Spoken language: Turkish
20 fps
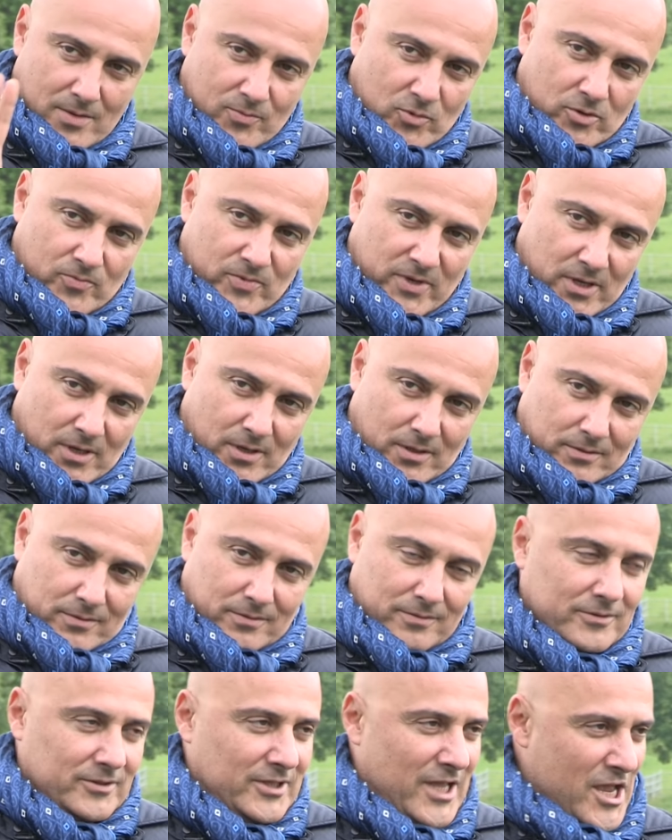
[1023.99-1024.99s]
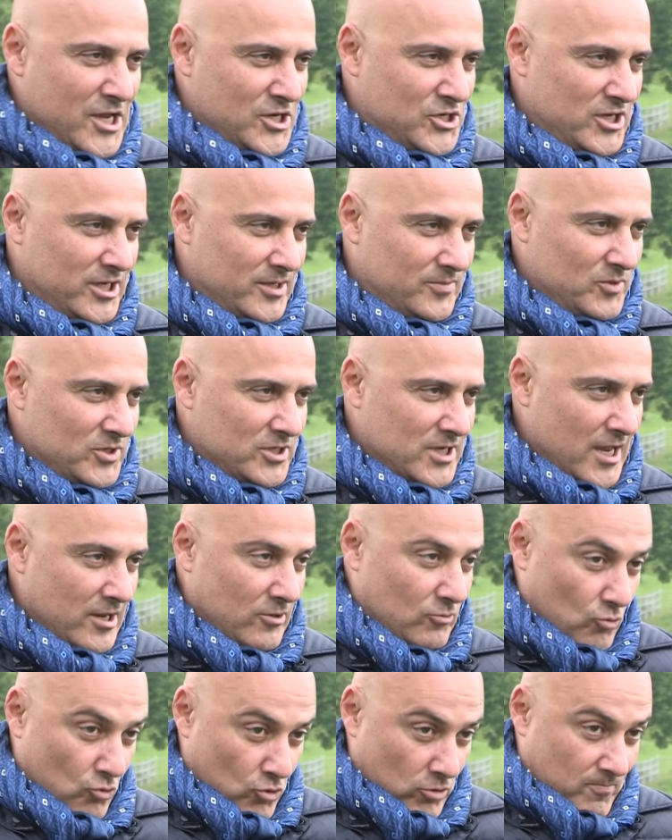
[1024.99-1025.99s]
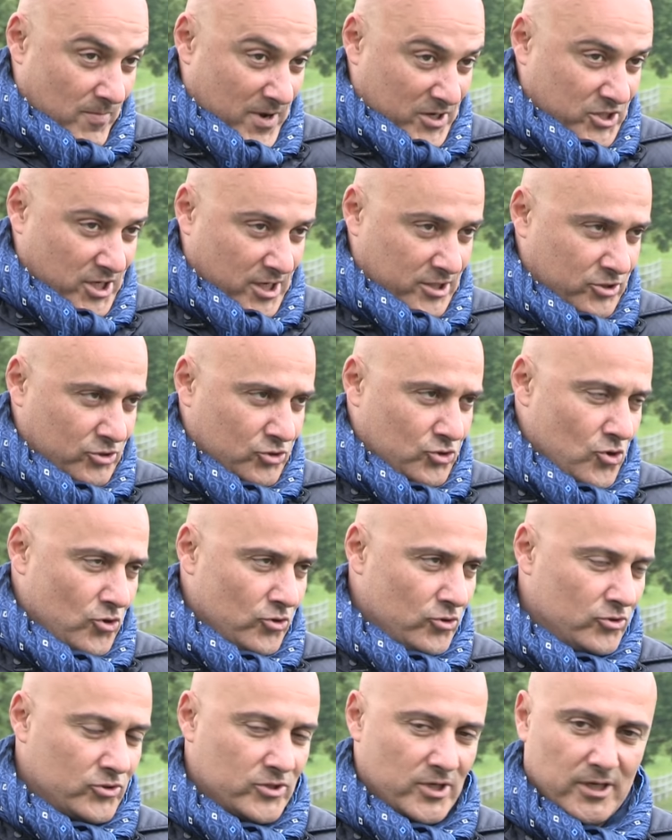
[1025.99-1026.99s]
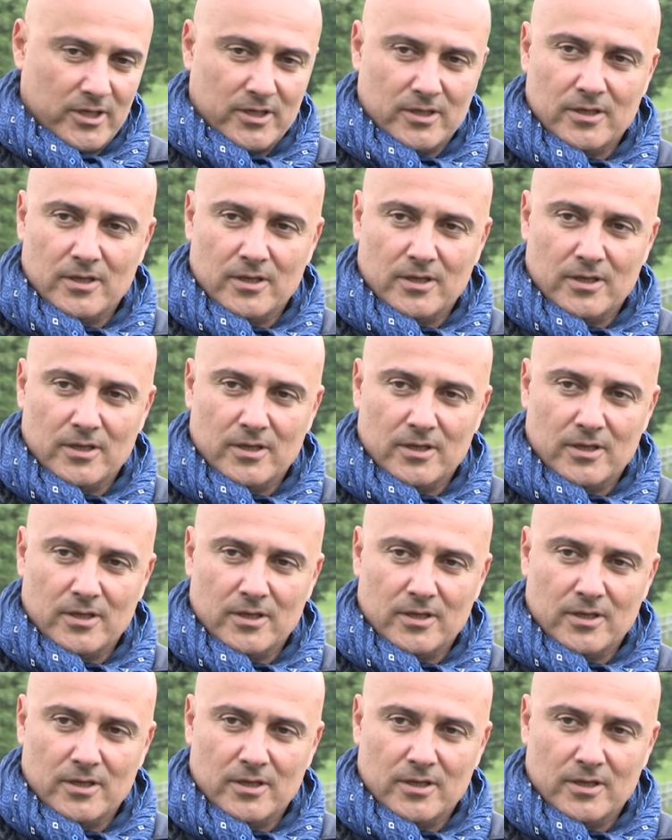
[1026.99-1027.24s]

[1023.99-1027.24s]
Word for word: bu bir değişik bir şey. Olma şansı çok yüksek.